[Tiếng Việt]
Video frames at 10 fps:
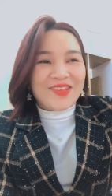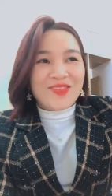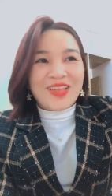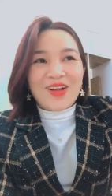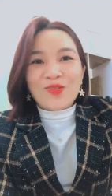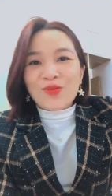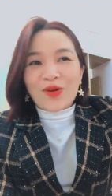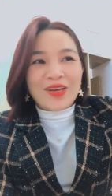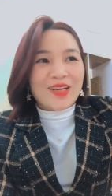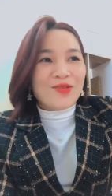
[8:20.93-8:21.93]
để chúng ta cùng
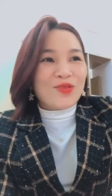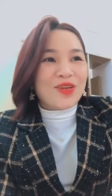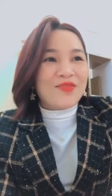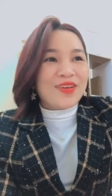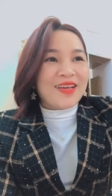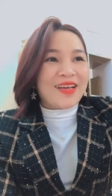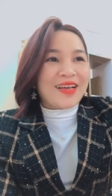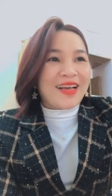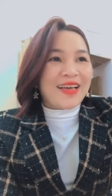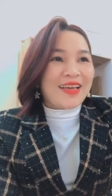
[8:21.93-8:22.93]
nói cái câu chuyện về
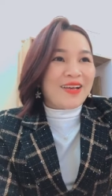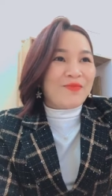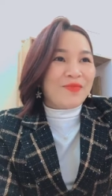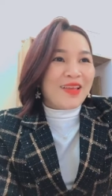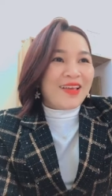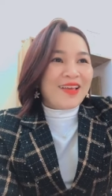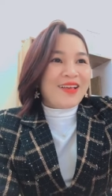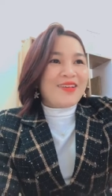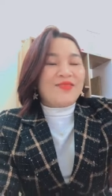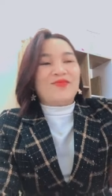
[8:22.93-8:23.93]
cái ngày
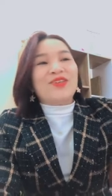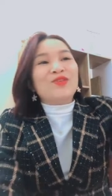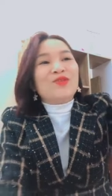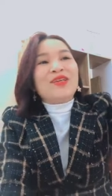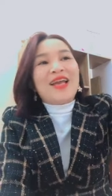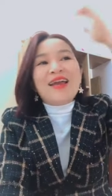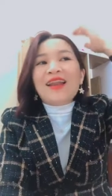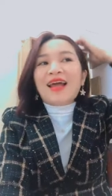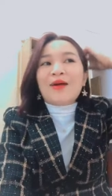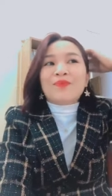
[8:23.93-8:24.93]
ví dụ như
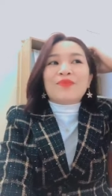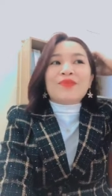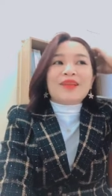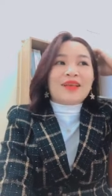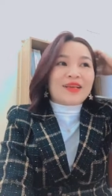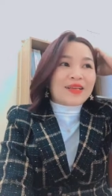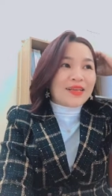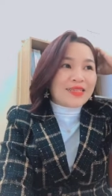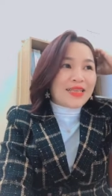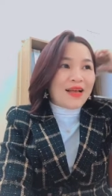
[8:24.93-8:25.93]
đây là
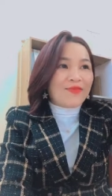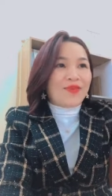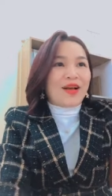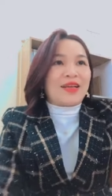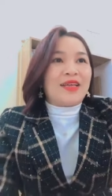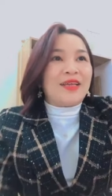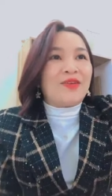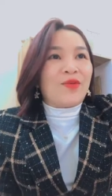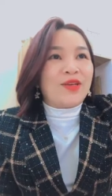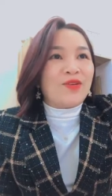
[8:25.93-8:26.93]
cái giá vàng đây,
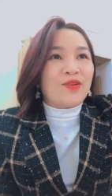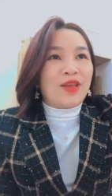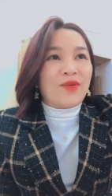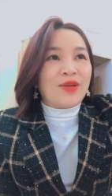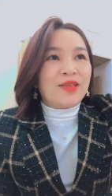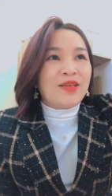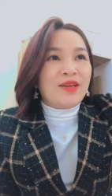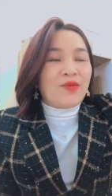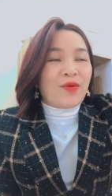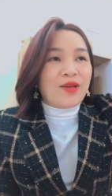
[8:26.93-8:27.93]
anh có thể
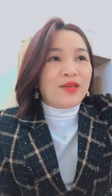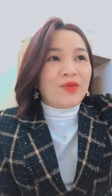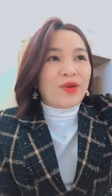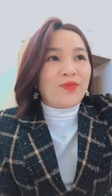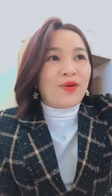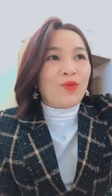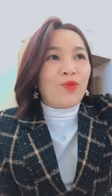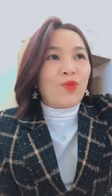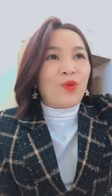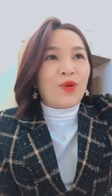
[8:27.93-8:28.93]
anh để anh vào
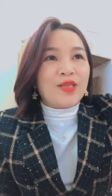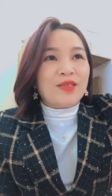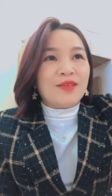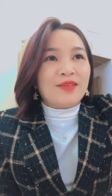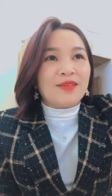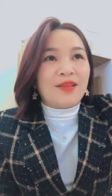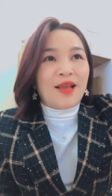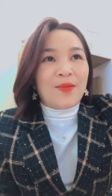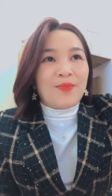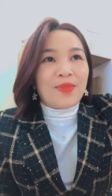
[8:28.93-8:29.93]
Google anh search thử
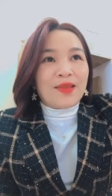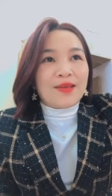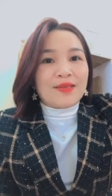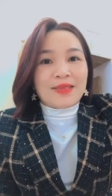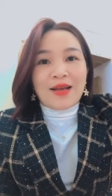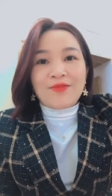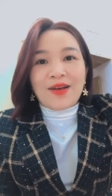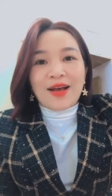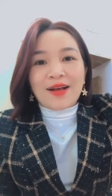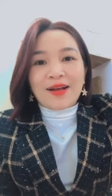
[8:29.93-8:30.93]
là giá
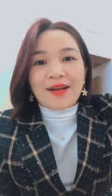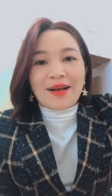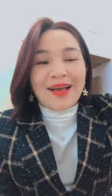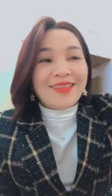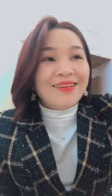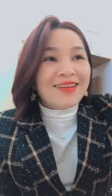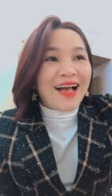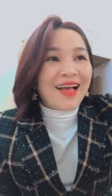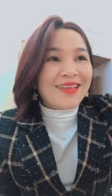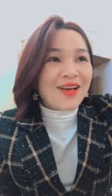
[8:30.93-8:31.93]
vàng
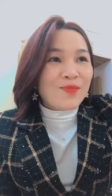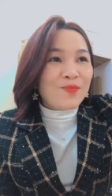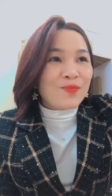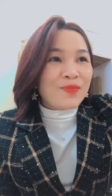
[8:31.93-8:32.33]
24k nhé,